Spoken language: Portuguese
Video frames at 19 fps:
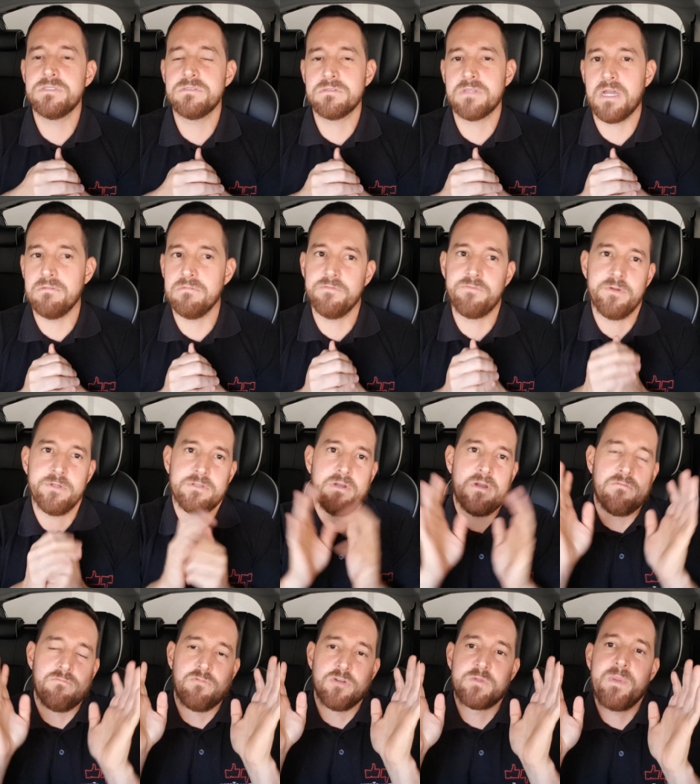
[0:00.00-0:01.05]
tá, falou falando, assim,
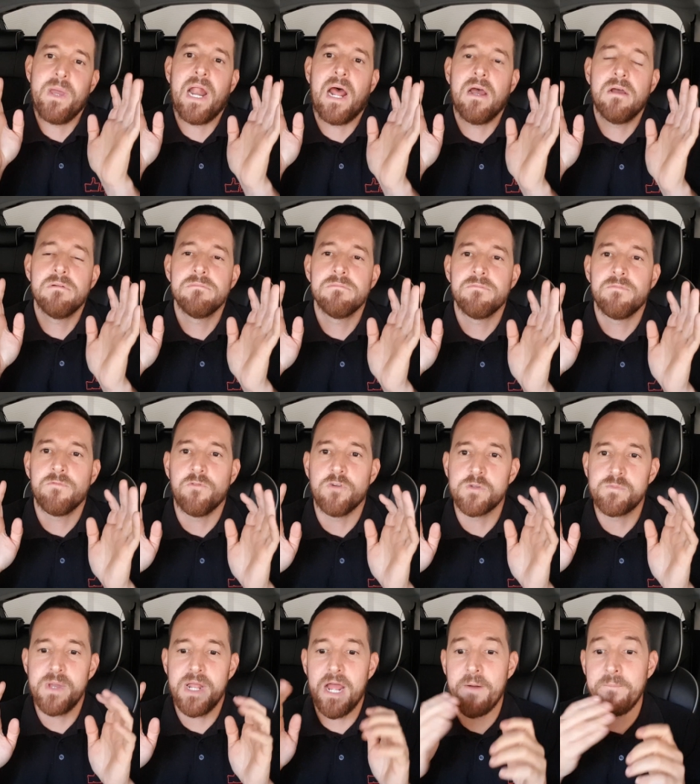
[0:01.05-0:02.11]
ah, vou esperar, vou
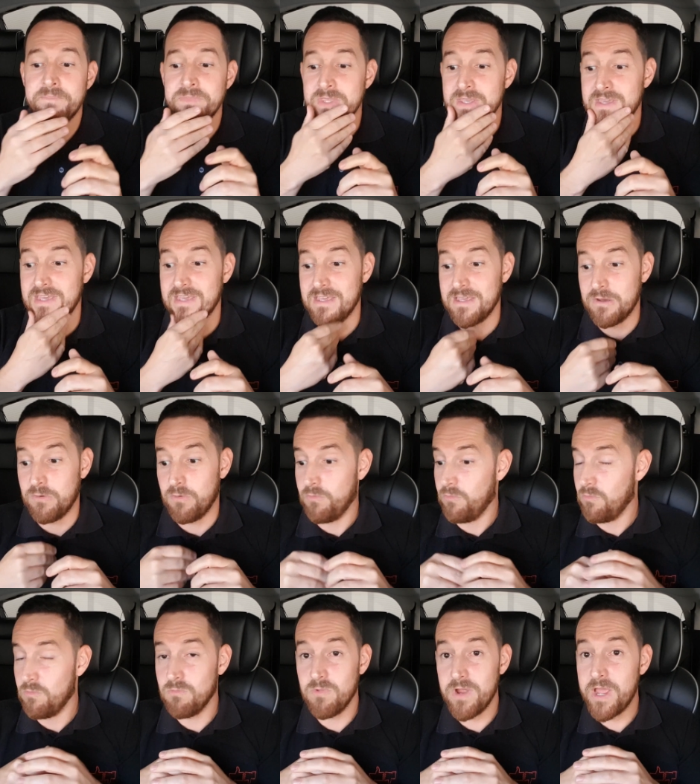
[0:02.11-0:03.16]
esperar.
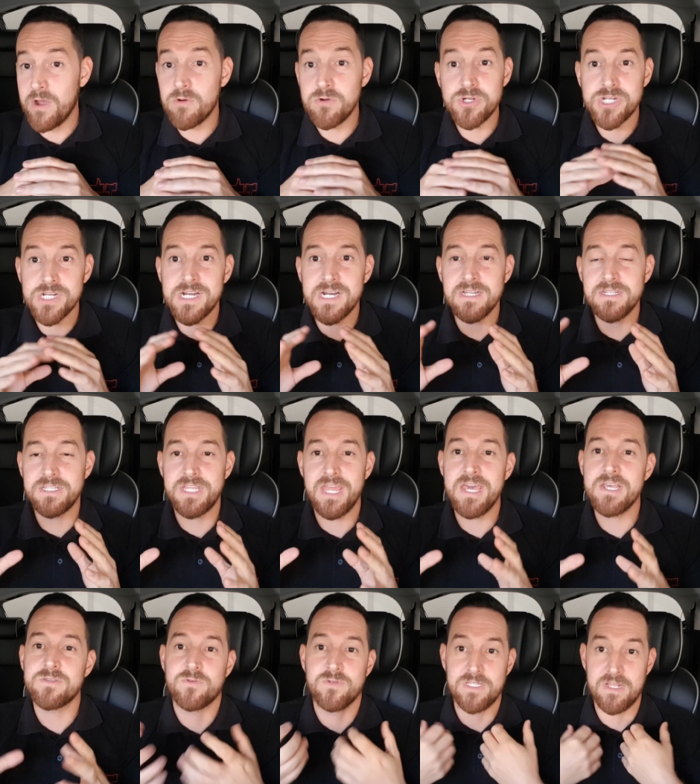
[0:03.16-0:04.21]
Um erro
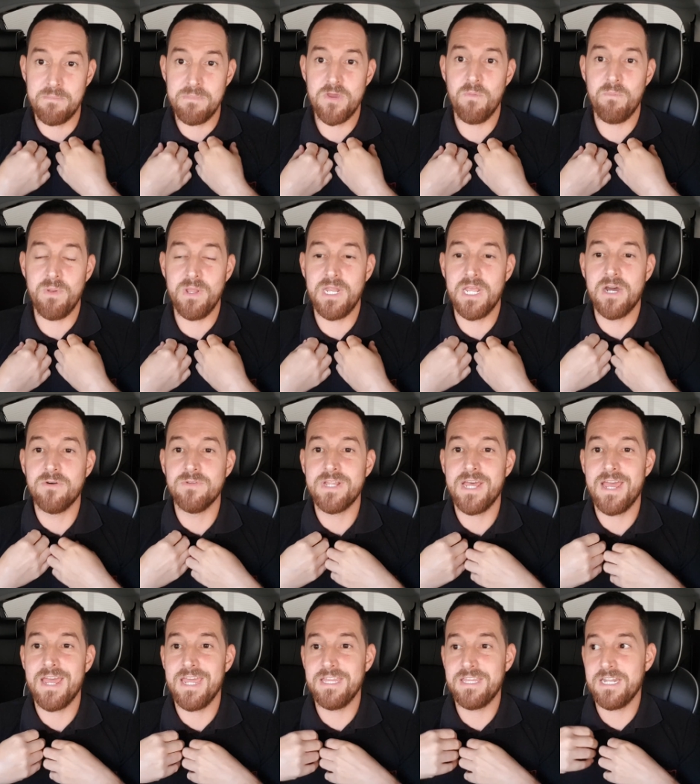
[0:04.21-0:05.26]
gigantesco, na minha opinião,
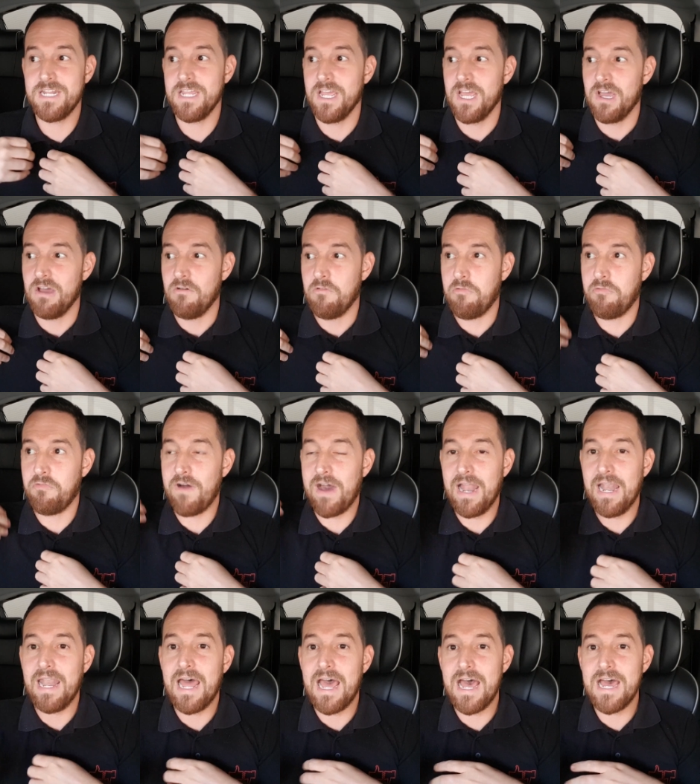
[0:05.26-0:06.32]
né? Entre
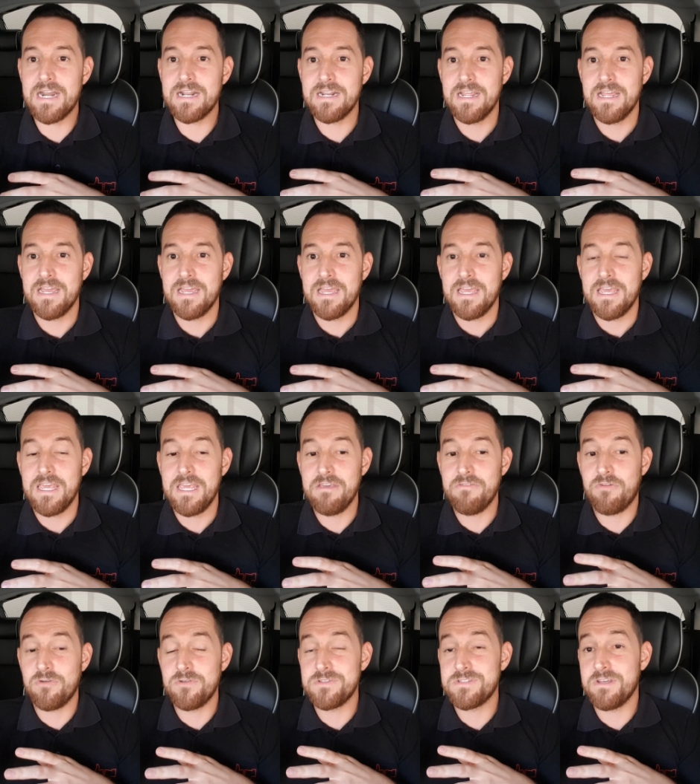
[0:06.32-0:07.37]
falar e
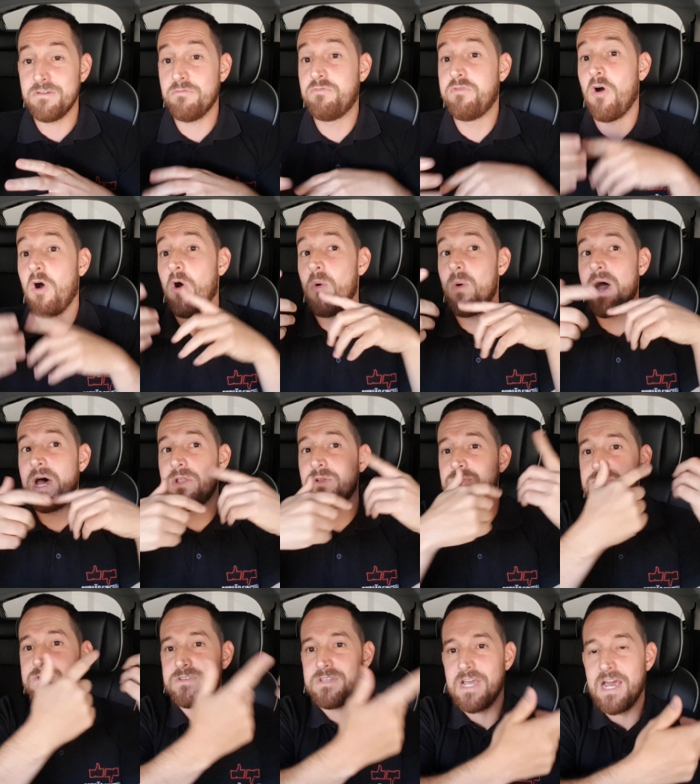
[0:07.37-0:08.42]
vou dizer, vou
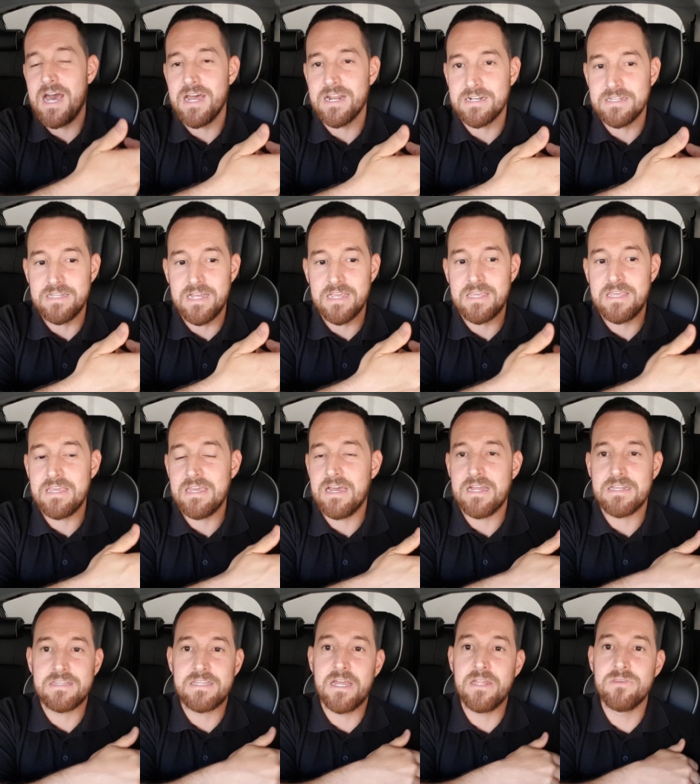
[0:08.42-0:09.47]
anunciar daqui
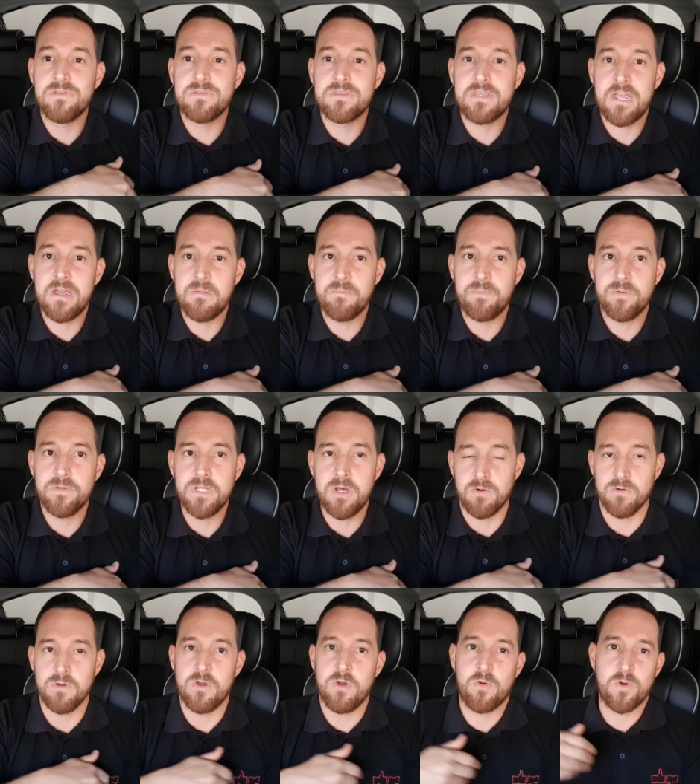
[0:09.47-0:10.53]
a tanto tempo, não.
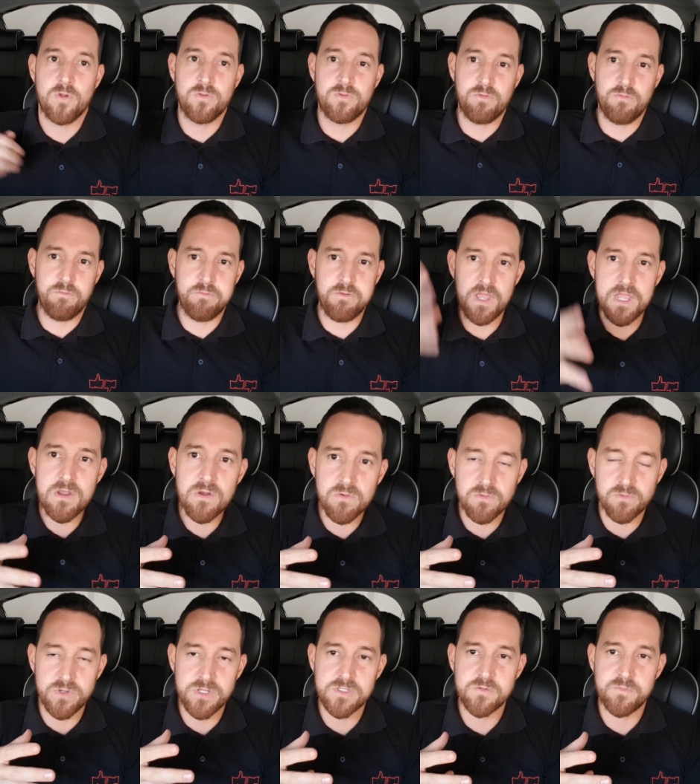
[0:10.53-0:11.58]
Quando tu vem
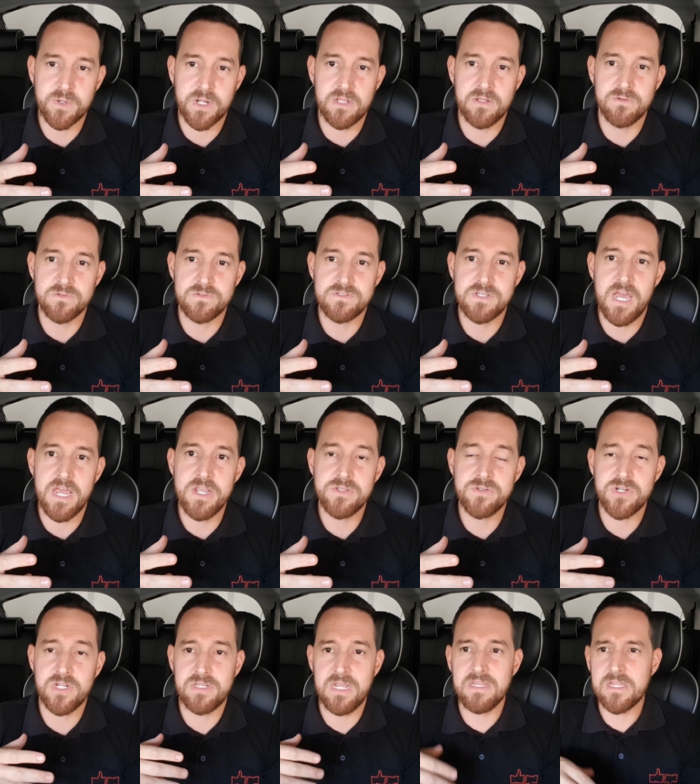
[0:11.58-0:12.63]
com isso para anunciar isso,
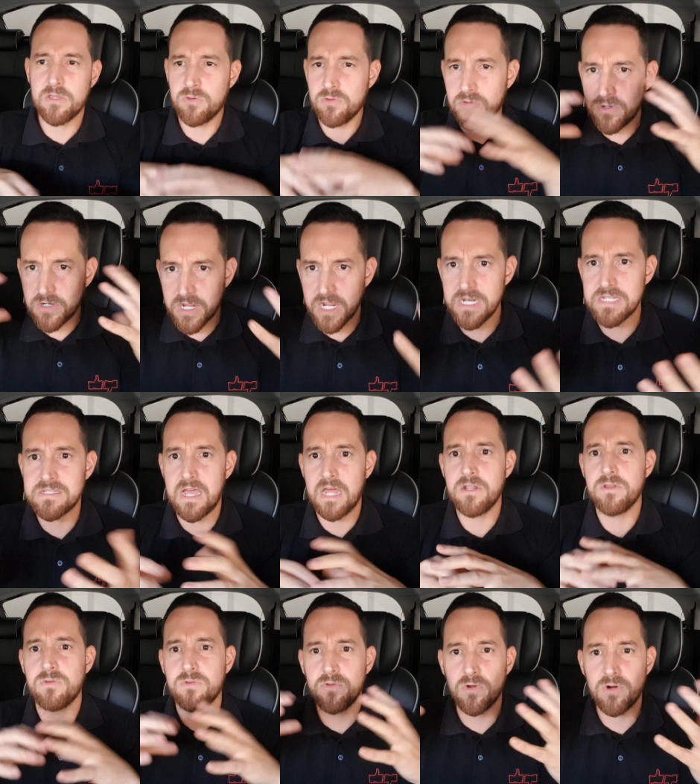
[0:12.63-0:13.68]
já tem que estar tá tudo
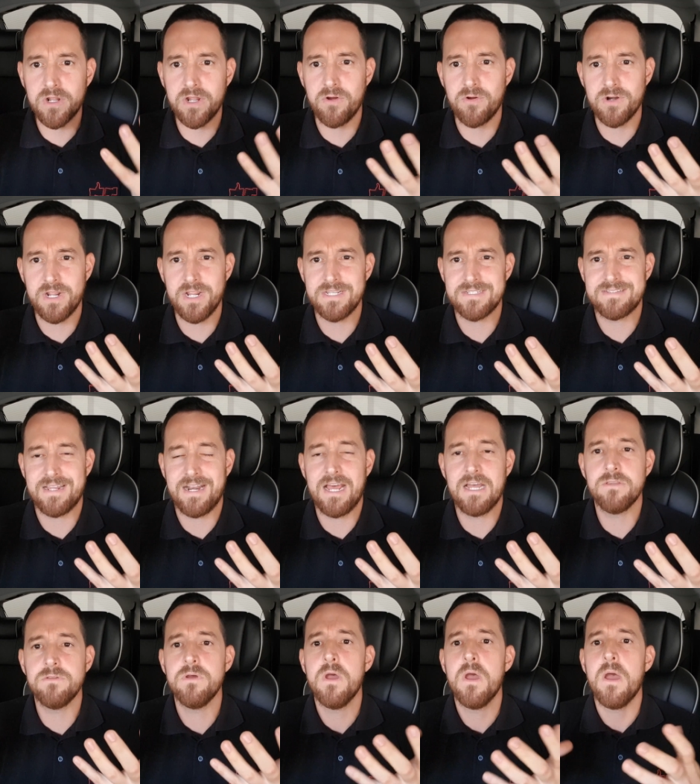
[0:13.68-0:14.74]
organizado, tudo or
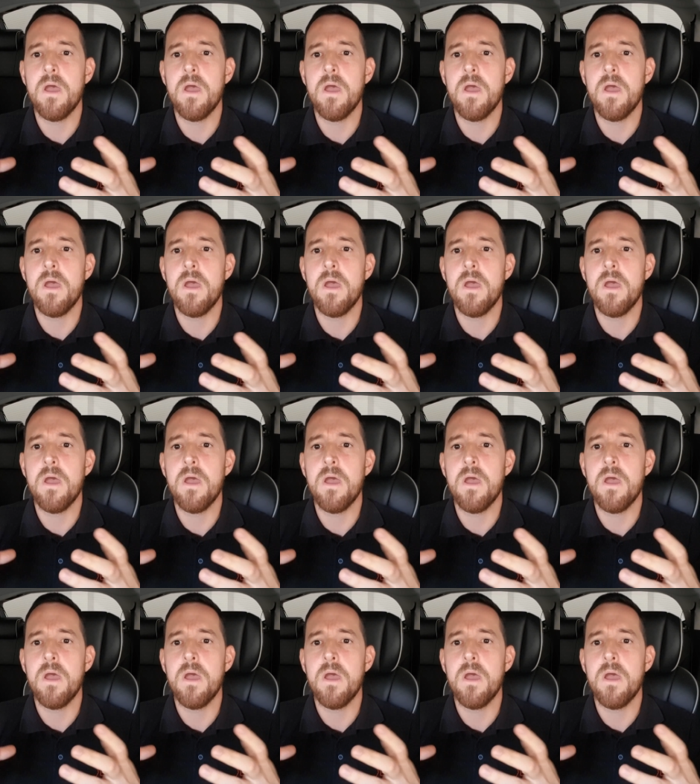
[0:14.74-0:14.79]
orquestrado